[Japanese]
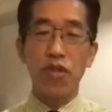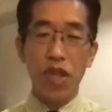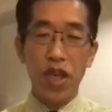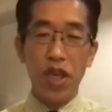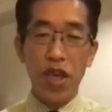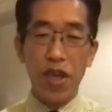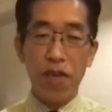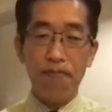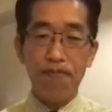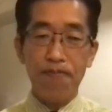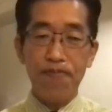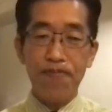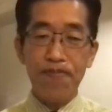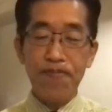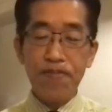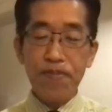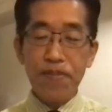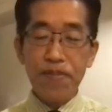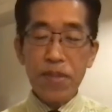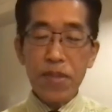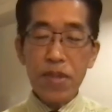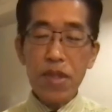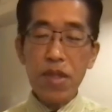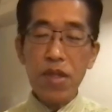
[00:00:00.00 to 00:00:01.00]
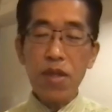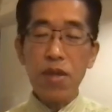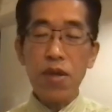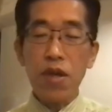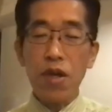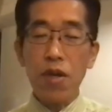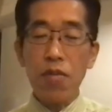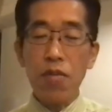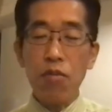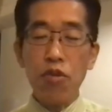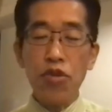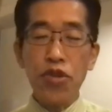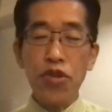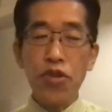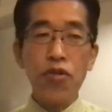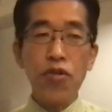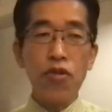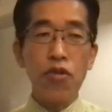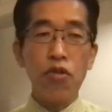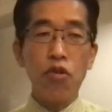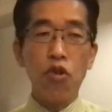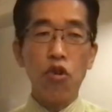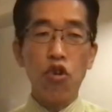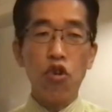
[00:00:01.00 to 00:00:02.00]
ルで、もちろ
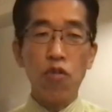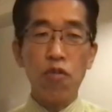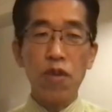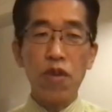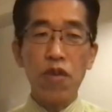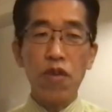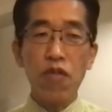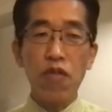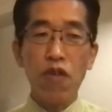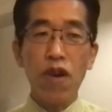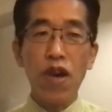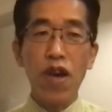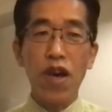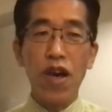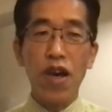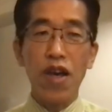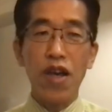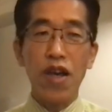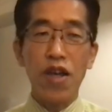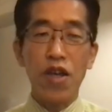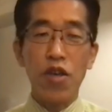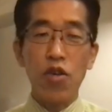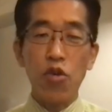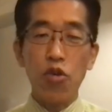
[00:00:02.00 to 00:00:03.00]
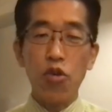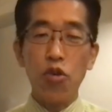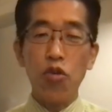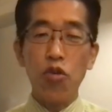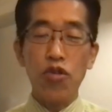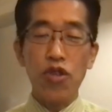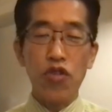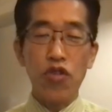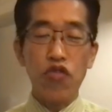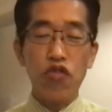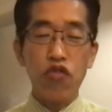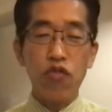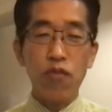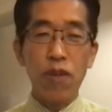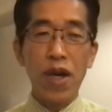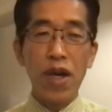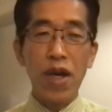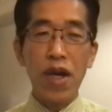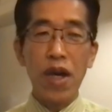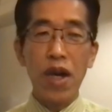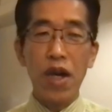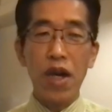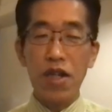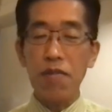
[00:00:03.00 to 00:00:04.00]
ん国民は与党に不満
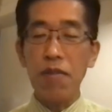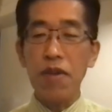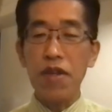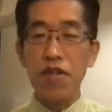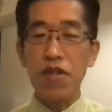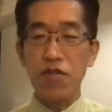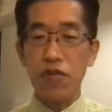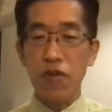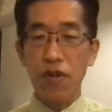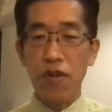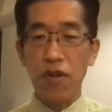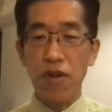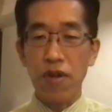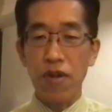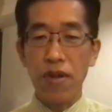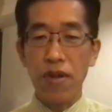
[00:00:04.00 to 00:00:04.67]
がありますと。